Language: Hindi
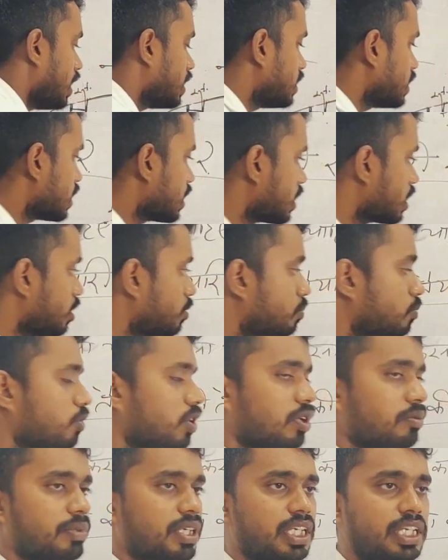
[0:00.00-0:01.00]
ऐसे करके
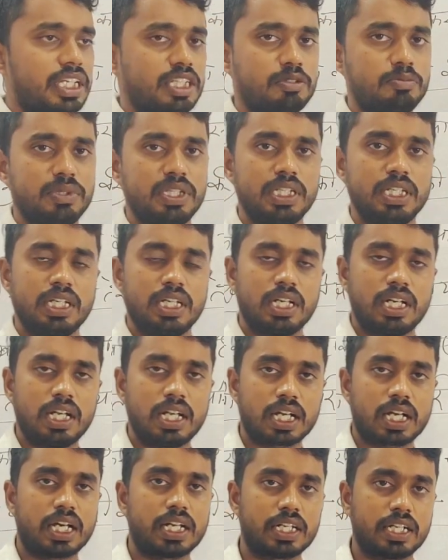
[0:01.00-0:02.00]
पूरा हमें खेत में
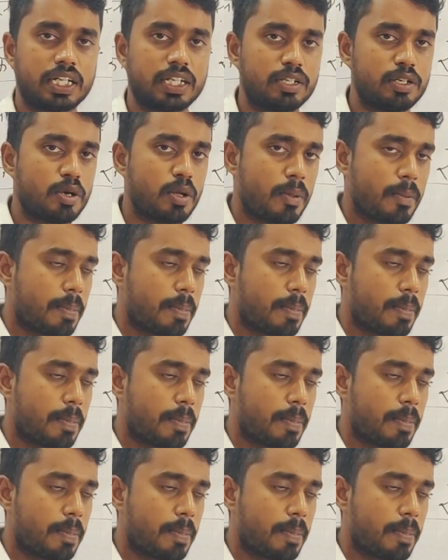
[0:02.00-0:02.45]
लगाना है